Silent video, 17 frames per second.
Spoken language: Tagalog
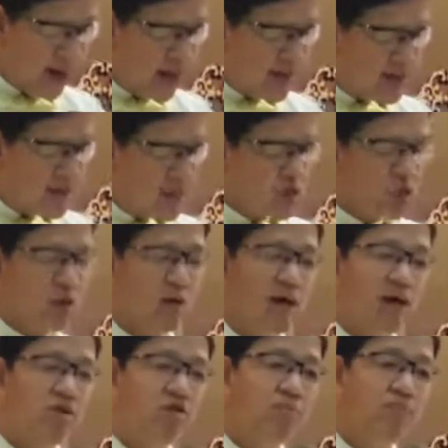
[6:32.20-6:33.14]

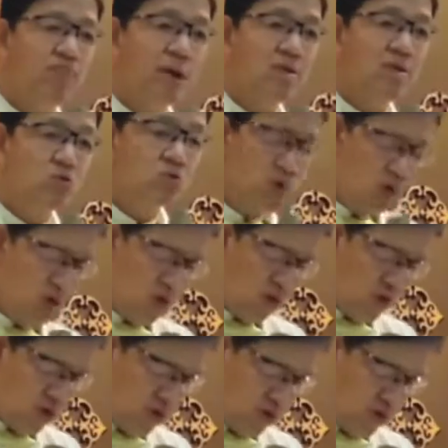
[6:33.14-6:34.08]
Kristuhanong
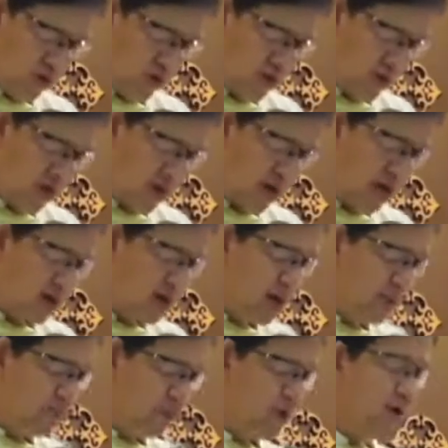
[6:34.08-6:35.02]
pagtuo, nga
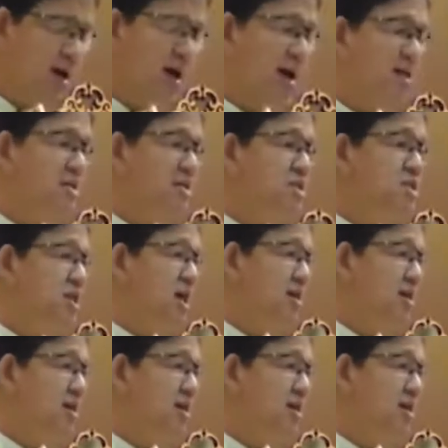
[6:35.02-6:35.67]
gipuy-an sa iyang